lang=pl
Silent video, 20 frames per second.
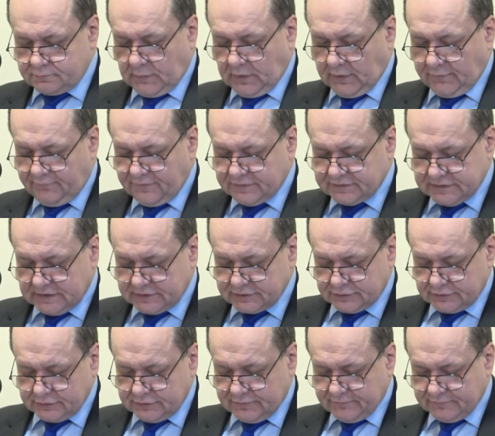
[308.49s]

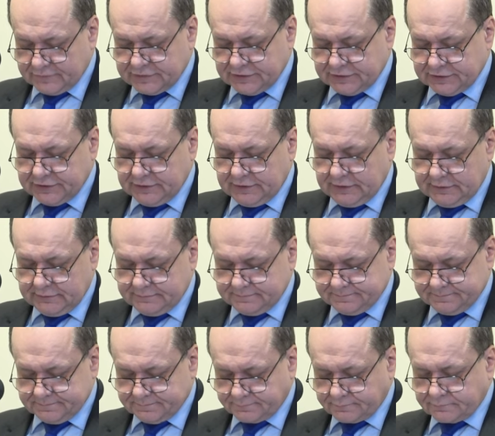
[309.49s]
wyznaczony
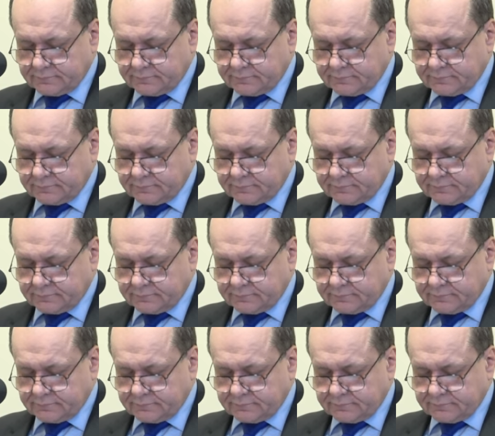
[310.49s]
wcześniej